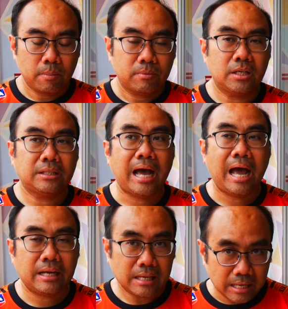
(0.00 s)
เดินทาง
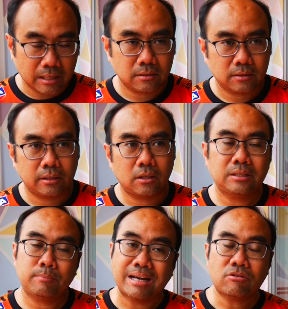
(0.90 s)
อีกก็
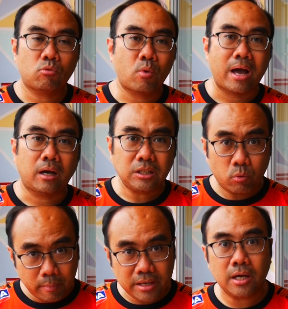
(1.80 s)
10 ล้านกว่าๆก็ถือ
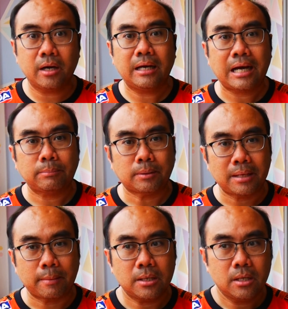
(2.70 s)
ว่าไม่เยอะนะครับสำหรับ